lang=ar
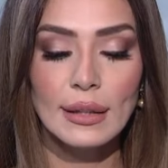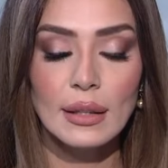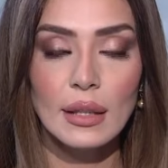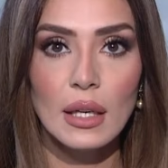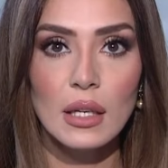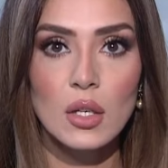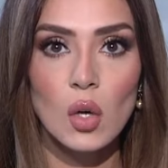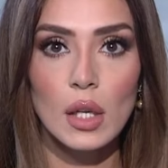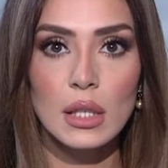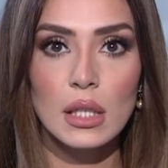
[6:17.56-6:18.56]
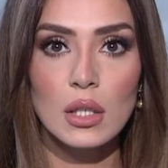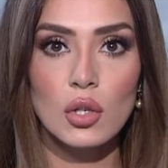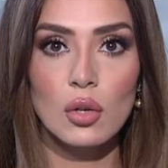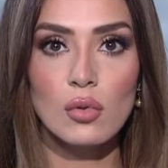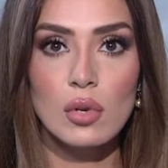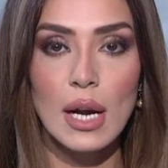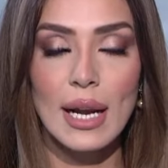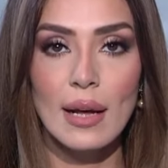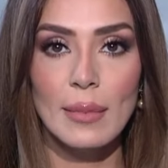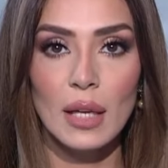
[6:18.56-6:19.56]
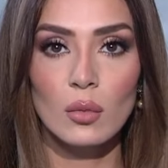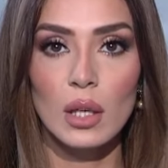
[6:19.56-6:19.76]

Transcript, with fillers: أن يعطي شعور الأمان